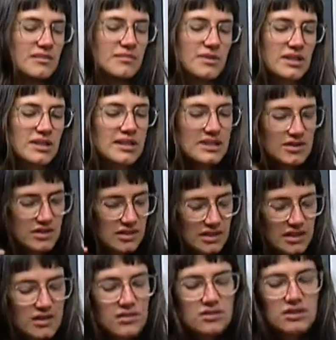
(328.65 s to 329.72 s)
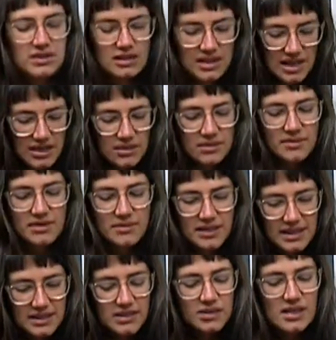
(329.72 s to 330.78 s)
porque el hecho de estar concentrados
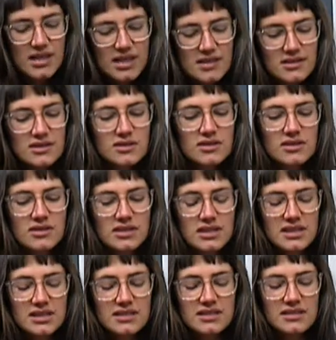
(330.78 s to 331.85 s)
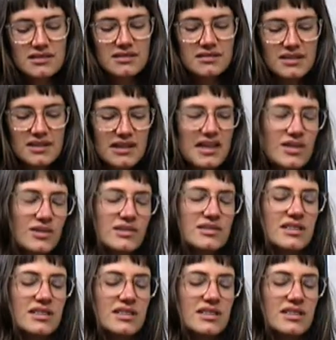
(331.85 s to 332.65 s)
trabajando esto y claro,